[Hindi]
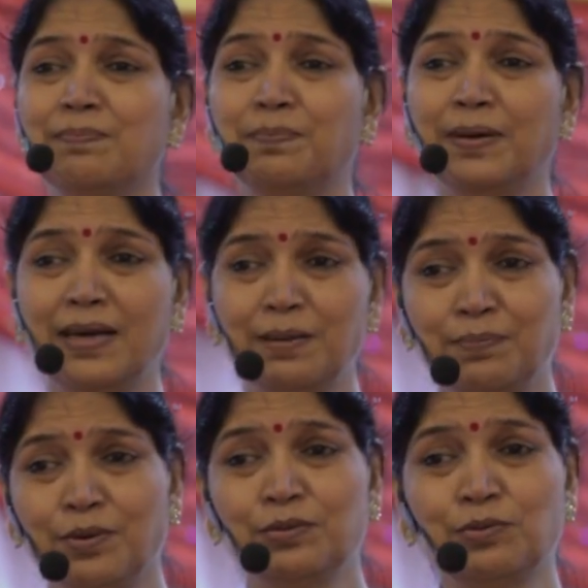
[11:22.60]
के पेड़
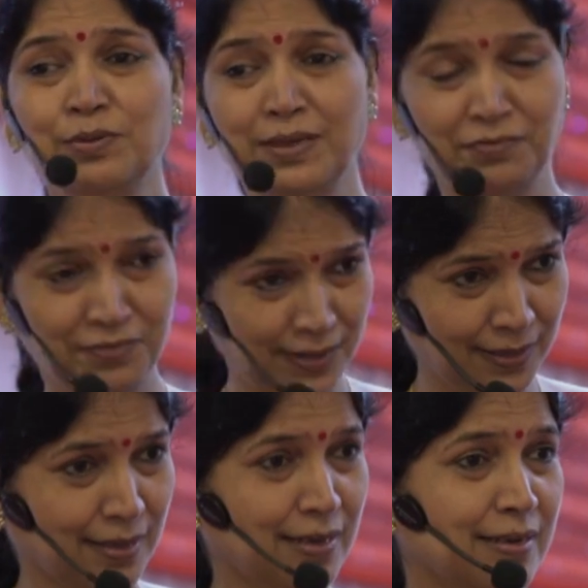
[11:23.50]
पौधों ने फिर
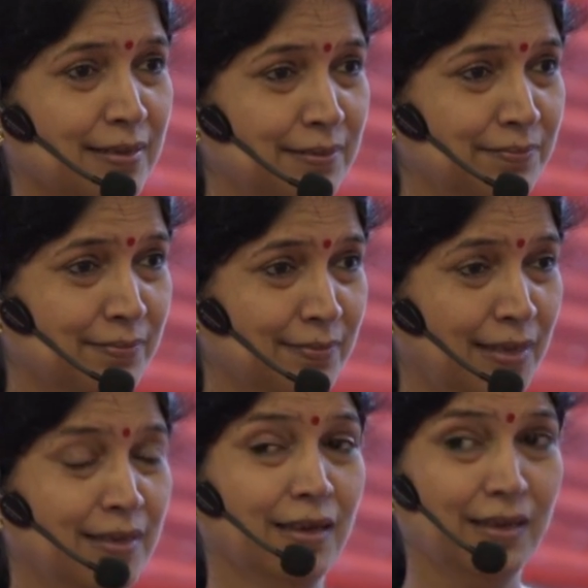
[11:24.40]
कहा
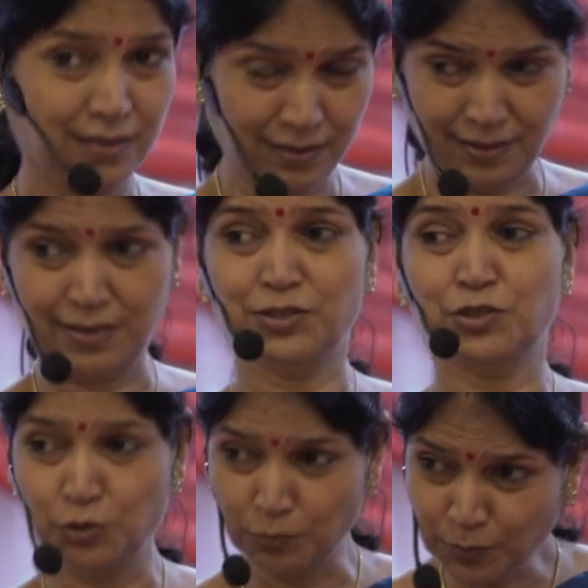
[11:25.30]
इतना
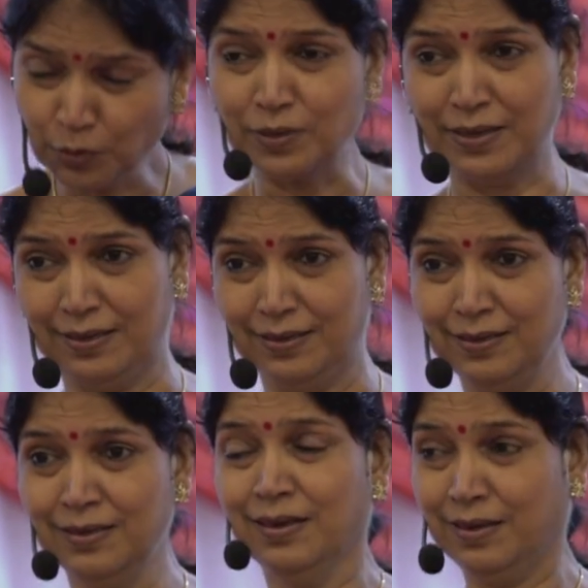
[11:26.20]
झूमोगे
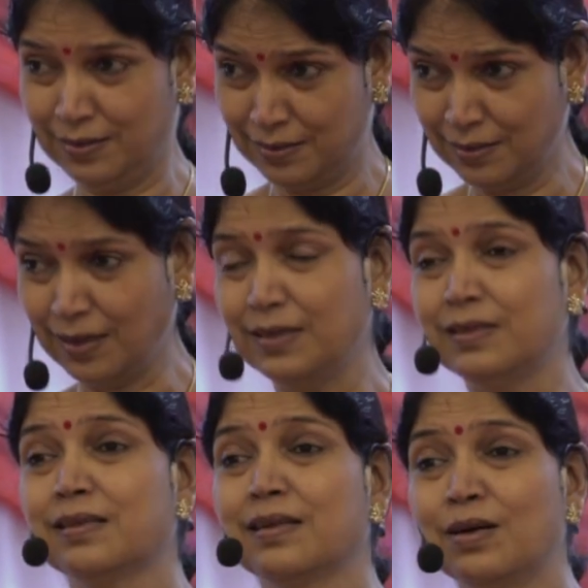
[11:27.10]
इतना
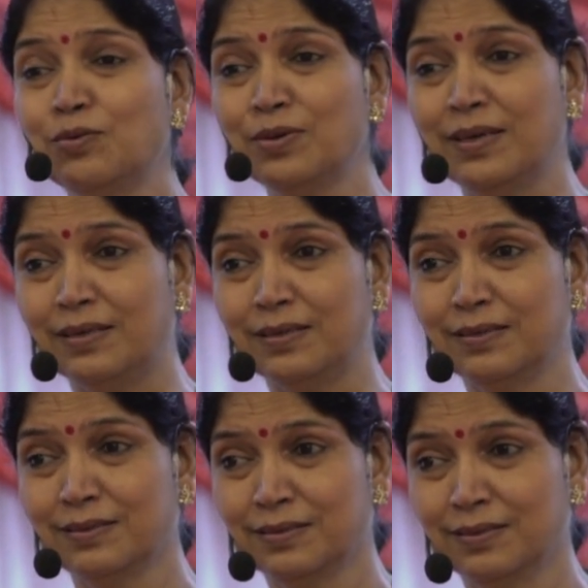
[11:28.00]
इतराओगे
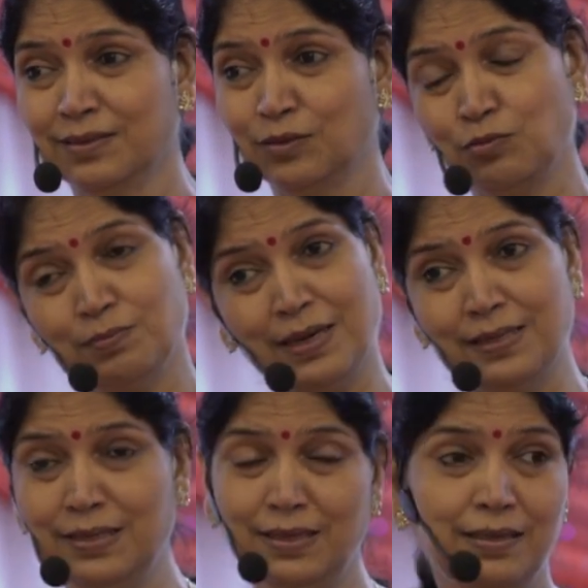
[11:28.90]
तो
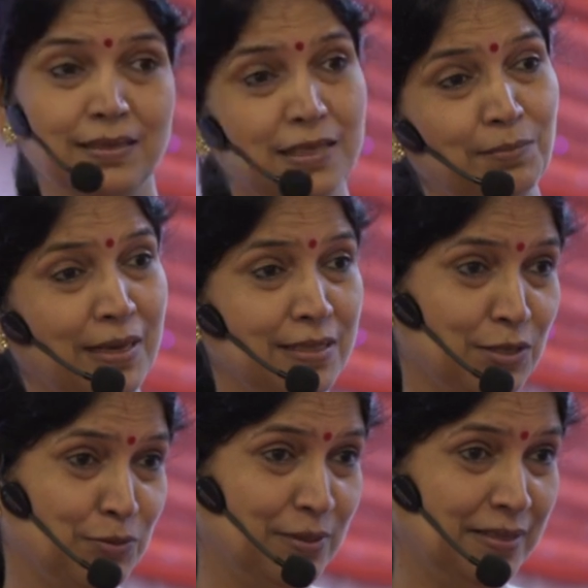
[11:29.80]
मालिक की नज़र में आ
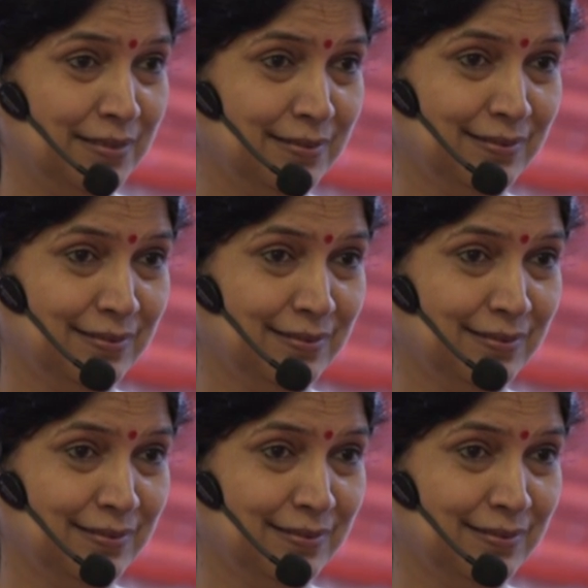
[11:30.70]
जाओगे